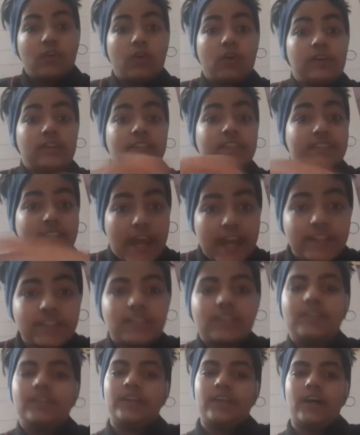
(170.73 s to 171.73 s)

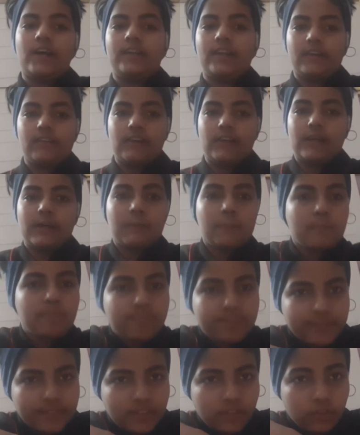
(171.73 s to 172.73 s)
कॉन्टेंट नहीं डालने वाला
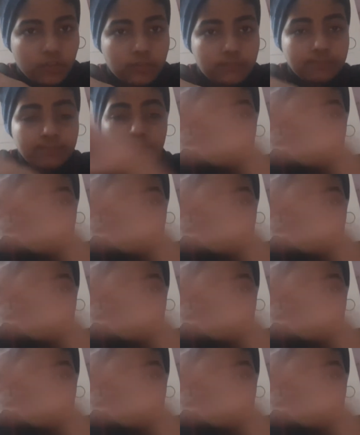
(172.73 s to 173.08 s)
तो